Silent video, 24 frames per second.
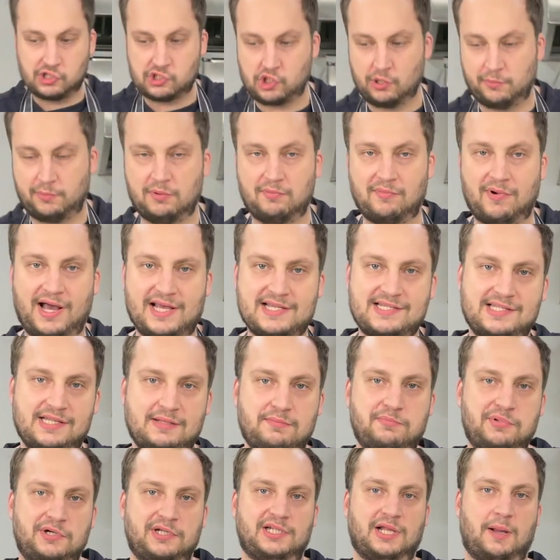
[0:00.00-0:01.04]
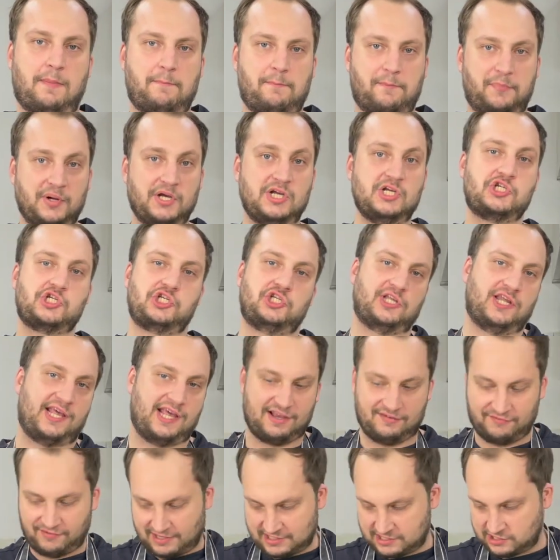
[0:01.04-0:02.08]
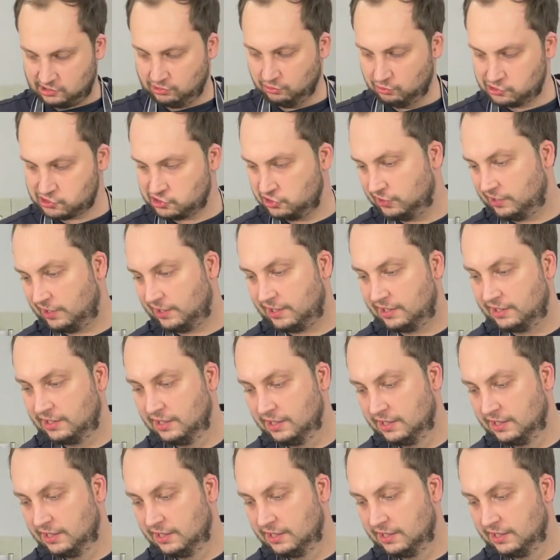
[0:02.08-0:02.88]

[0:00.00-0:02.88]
чтобы масло было пышное, воздушное.